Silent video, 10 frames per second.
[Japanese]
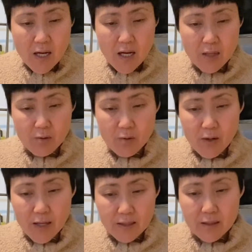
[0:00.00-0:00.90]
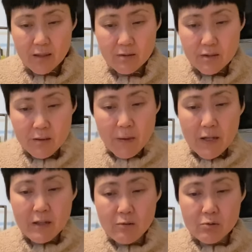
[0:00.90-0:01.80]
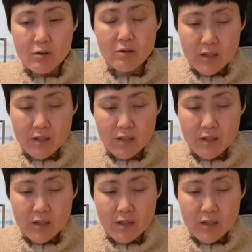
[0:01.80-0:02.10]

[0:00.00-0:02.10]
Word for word: あの発覚者も発覚というか